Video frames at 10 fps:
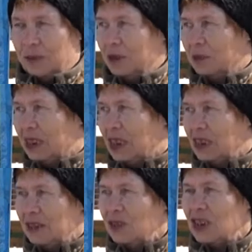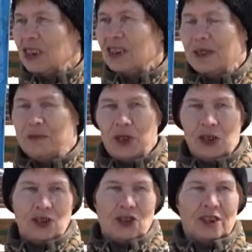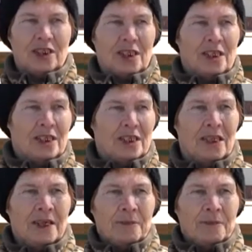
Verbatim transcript: Посмотрите, везде скамеечки стоят.